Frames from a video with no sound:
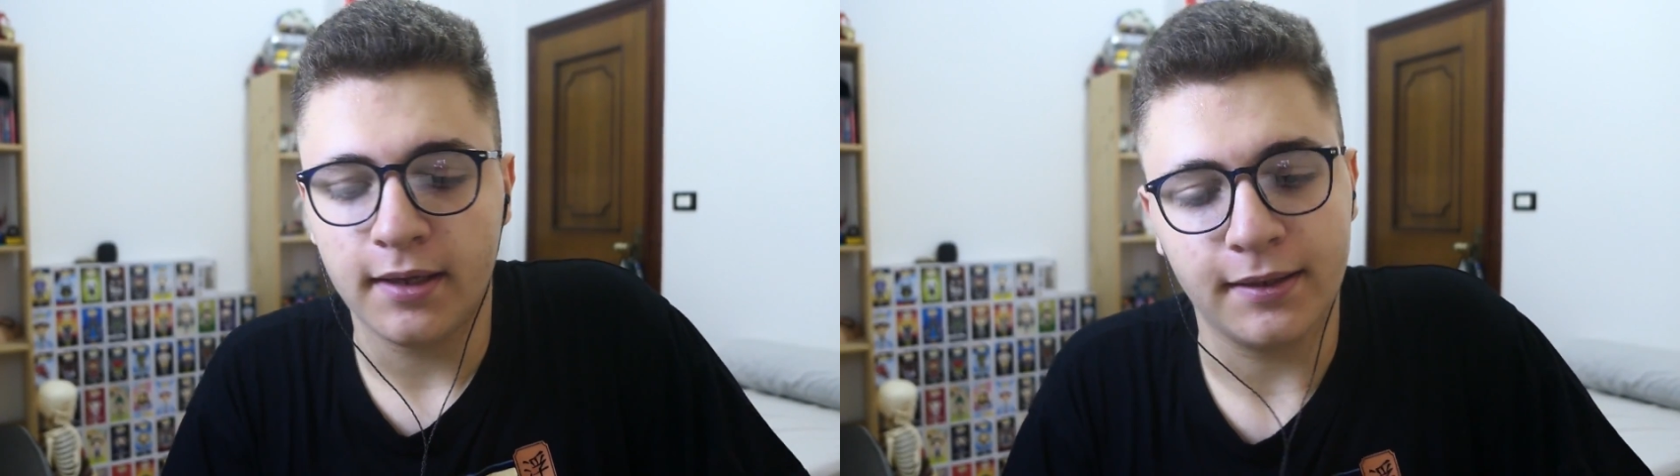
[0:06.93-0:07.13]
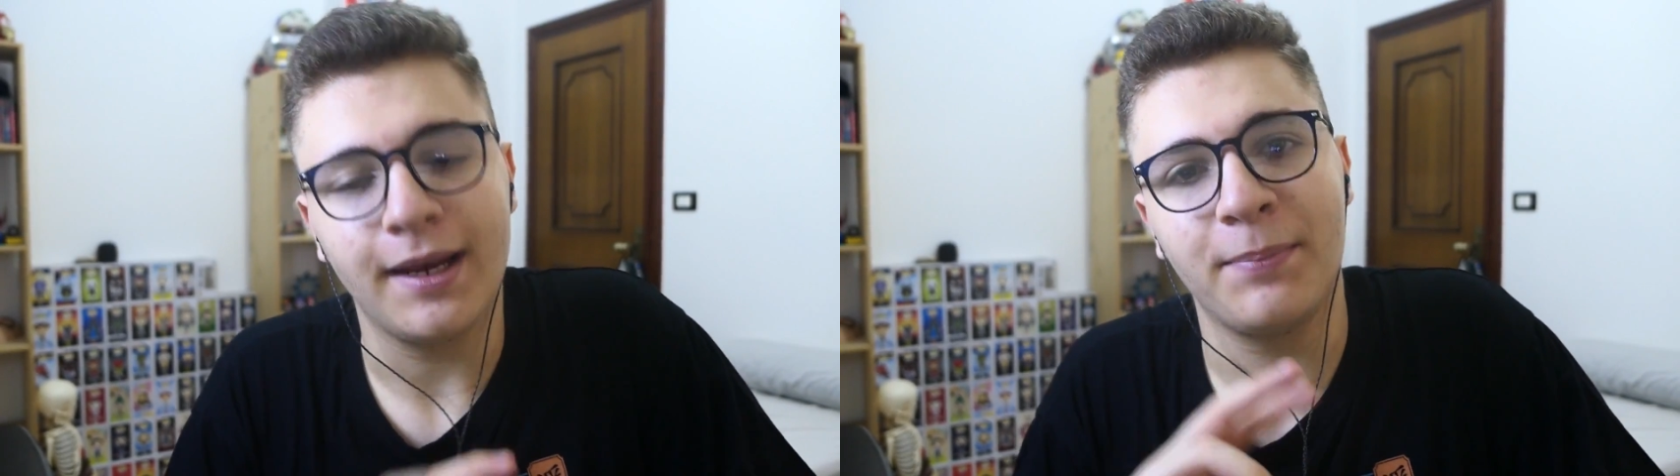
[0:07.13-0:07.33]

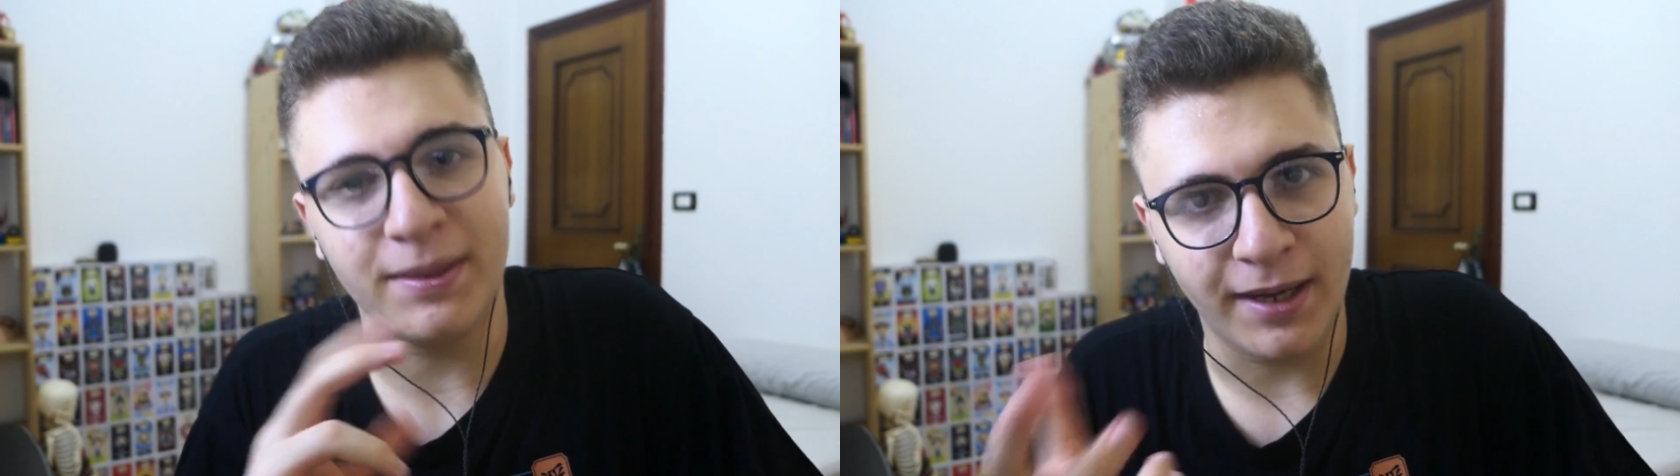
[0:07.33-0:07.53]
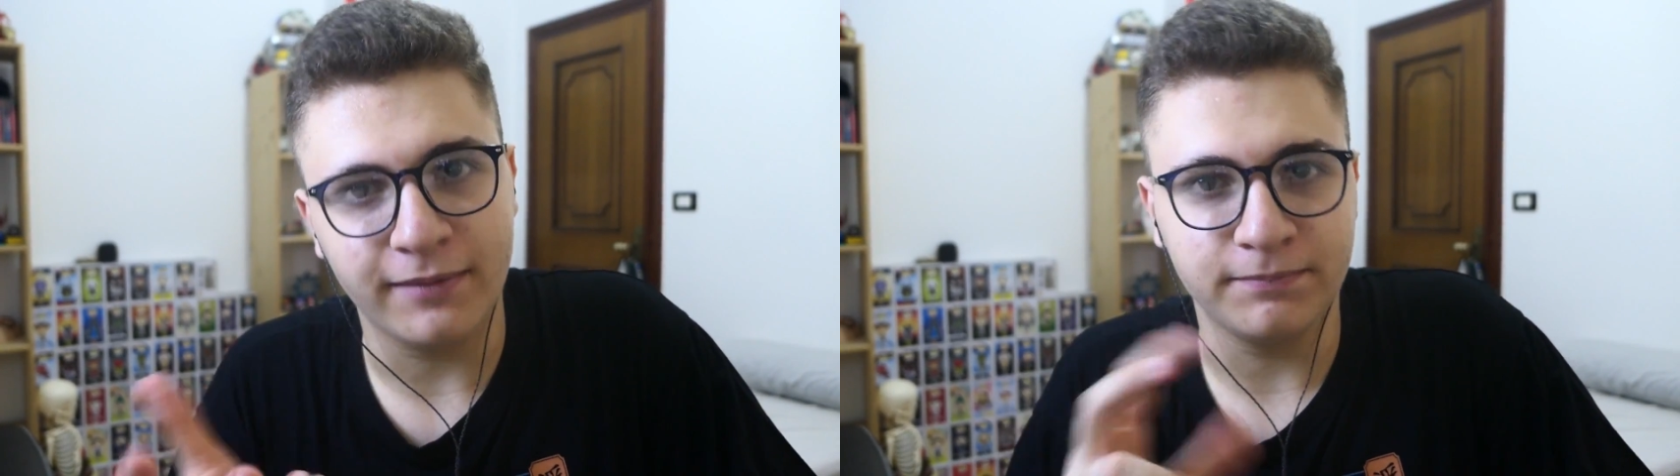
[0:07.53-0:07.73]
la
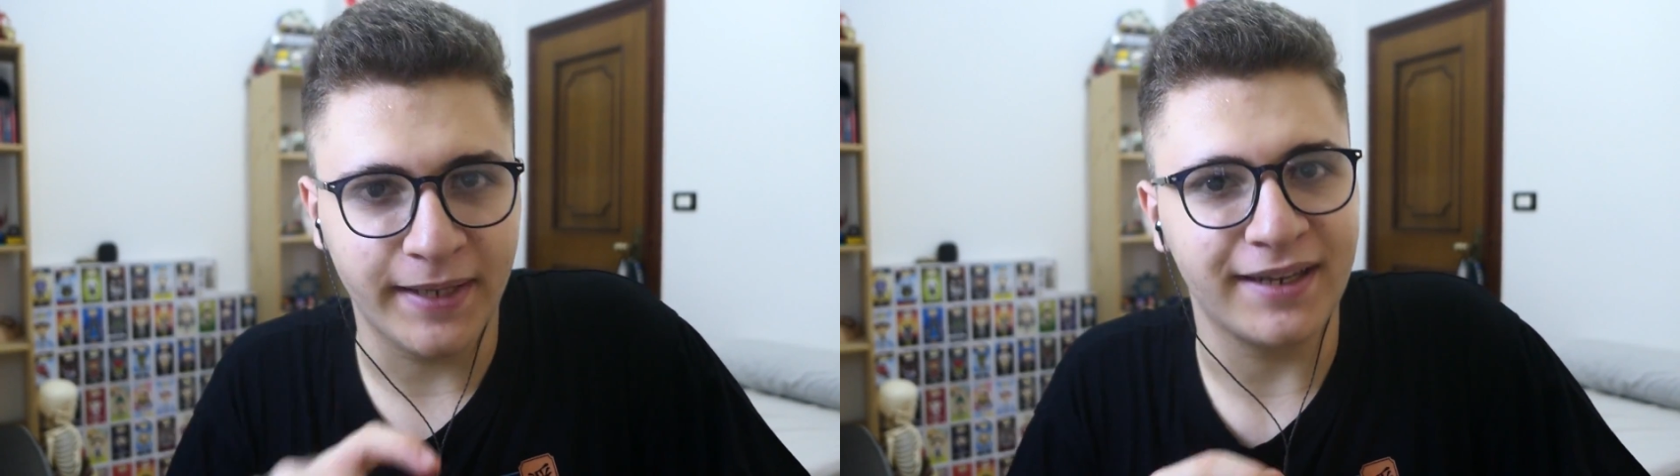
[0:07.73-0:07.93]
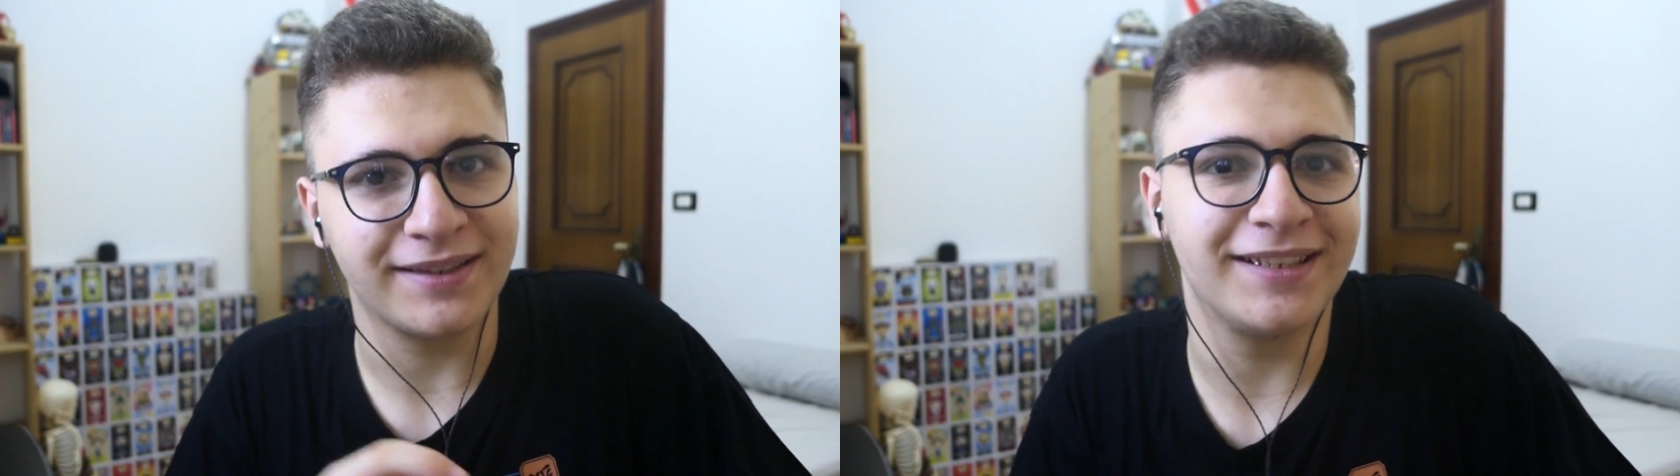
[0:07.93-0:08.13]
prima
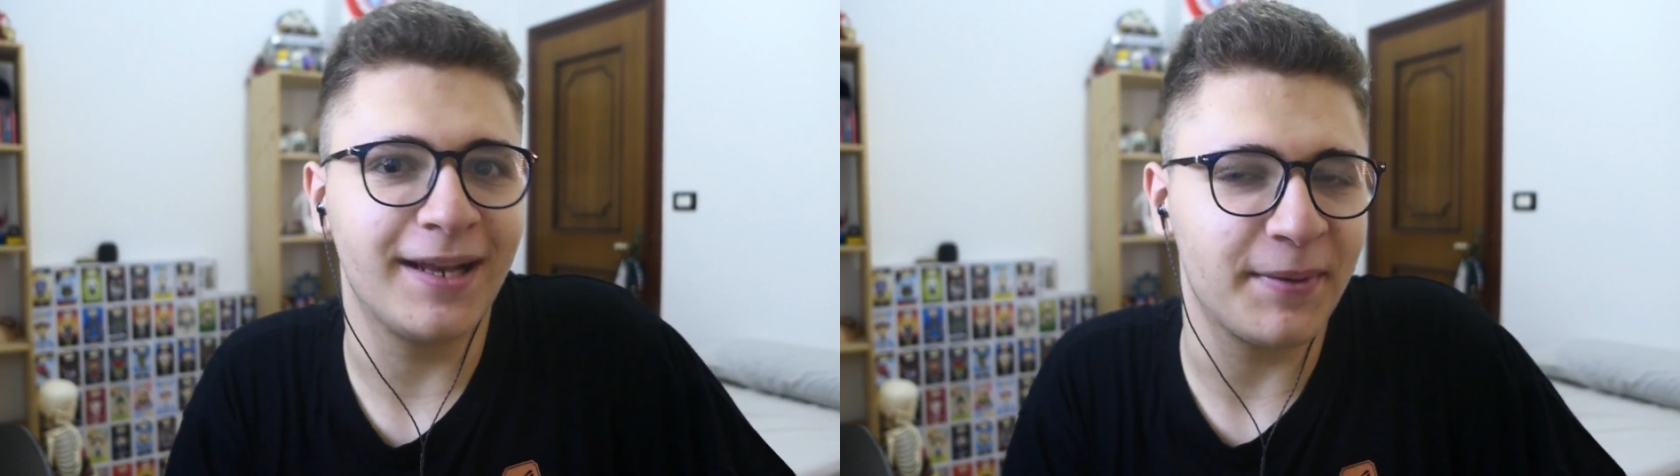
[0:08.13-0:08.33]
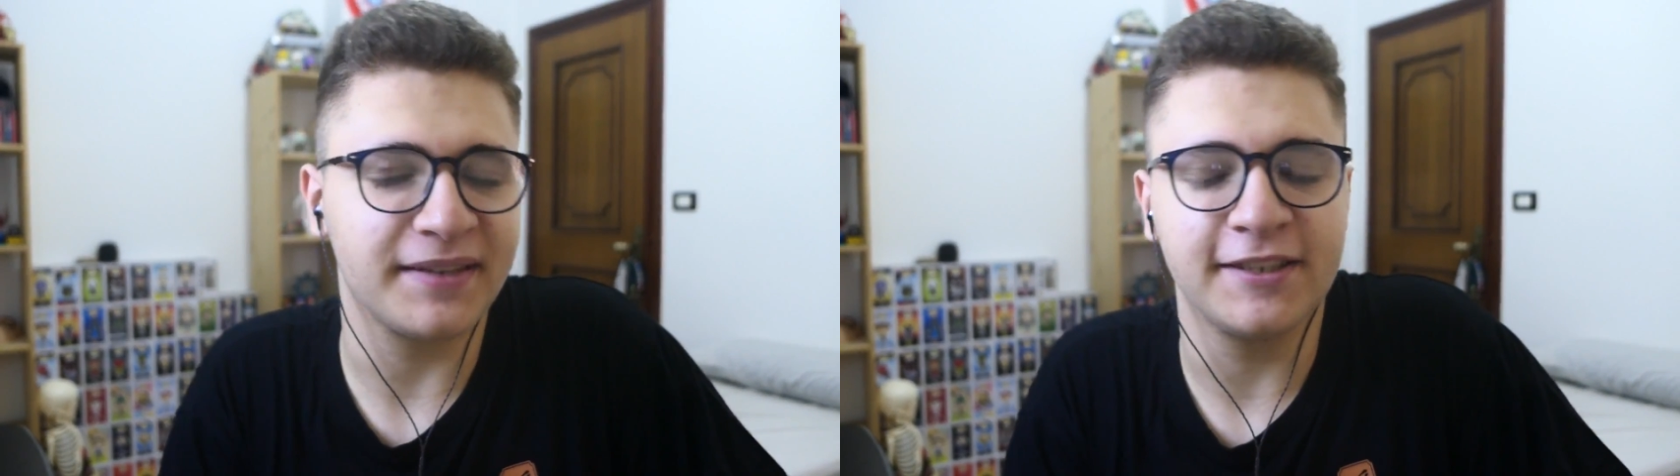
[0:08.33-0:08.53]
parte della
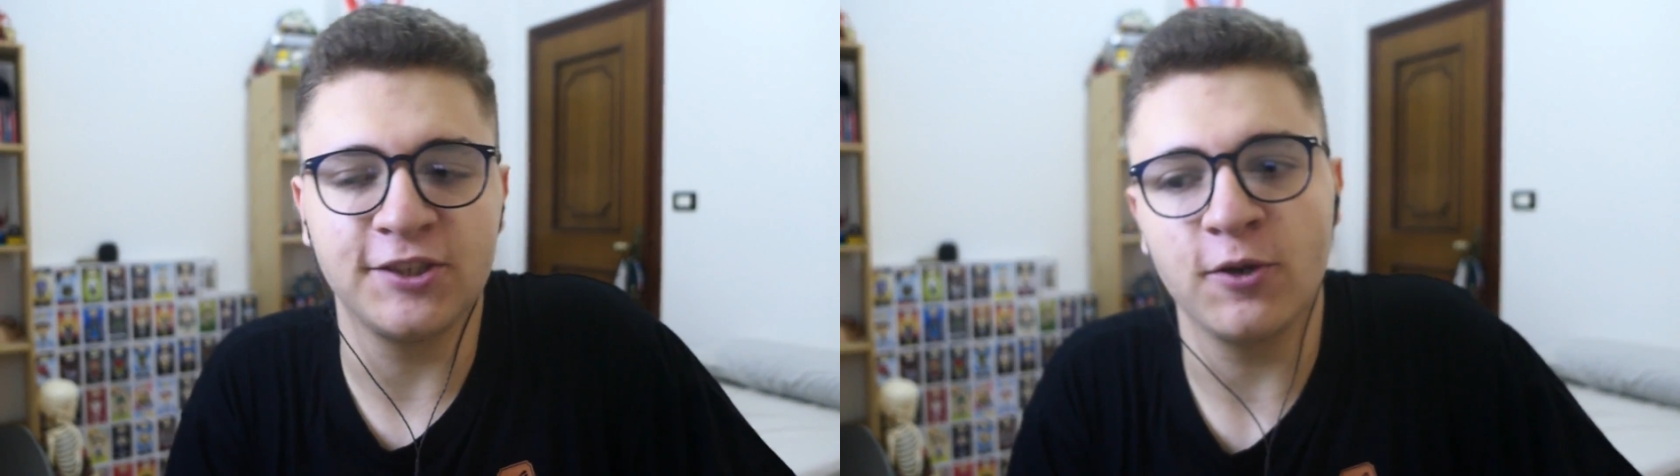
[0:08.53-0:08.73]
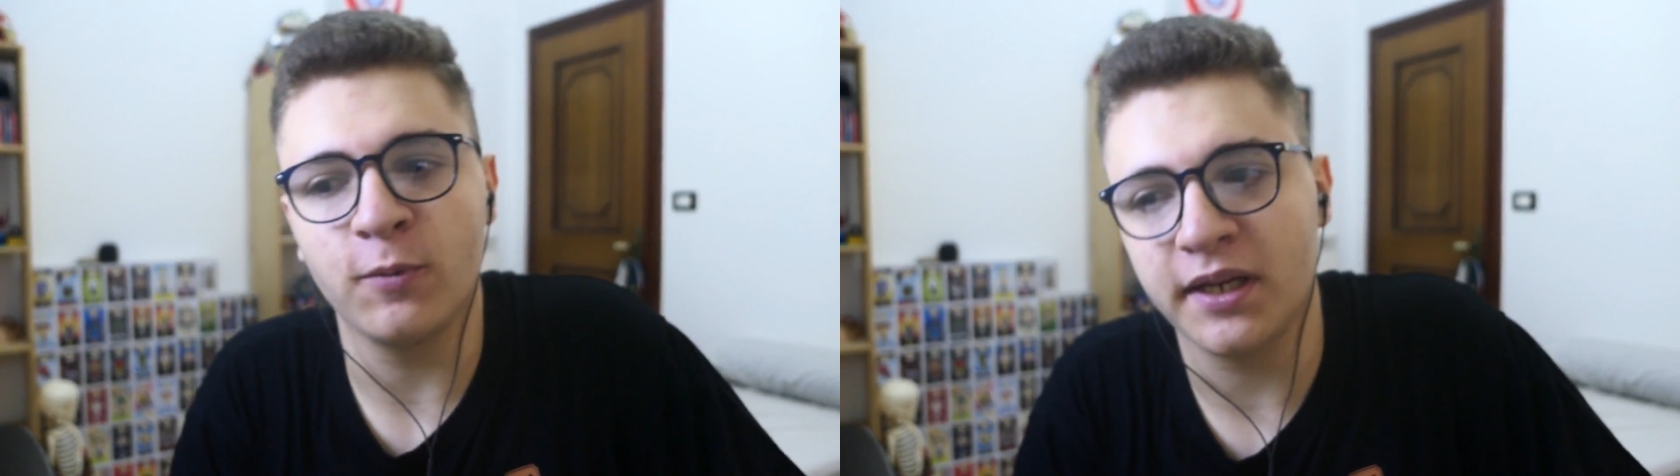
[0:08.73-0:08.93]
parte
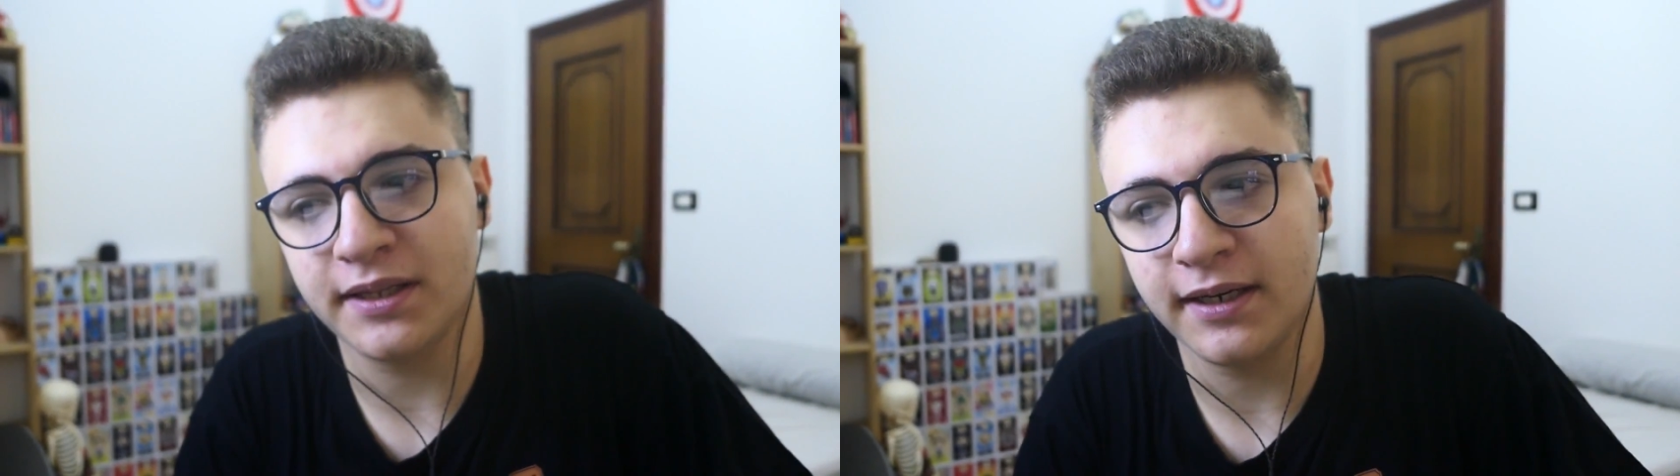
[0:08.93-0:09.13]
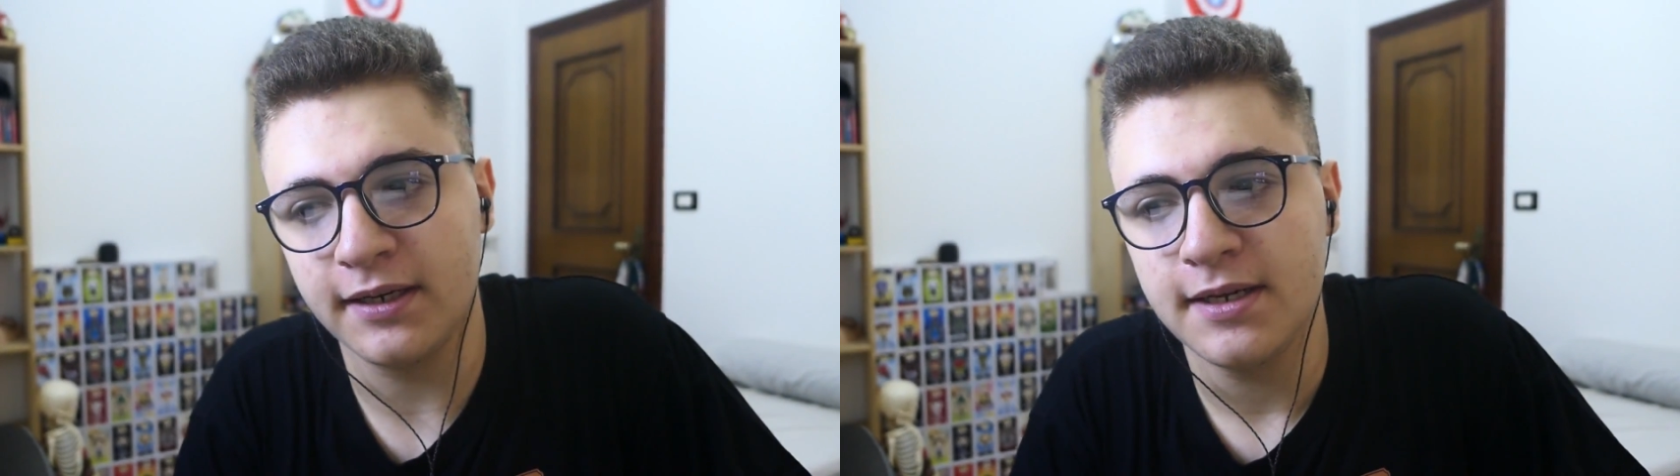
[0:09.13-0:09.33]
5 in
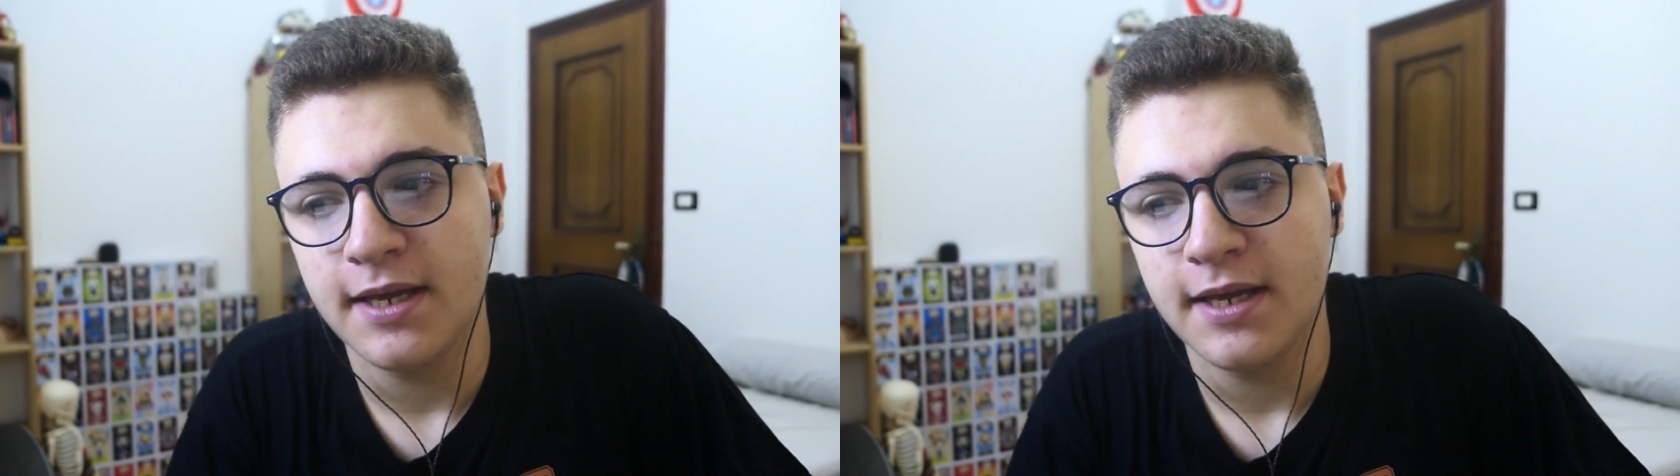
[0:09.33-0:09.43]
realtà.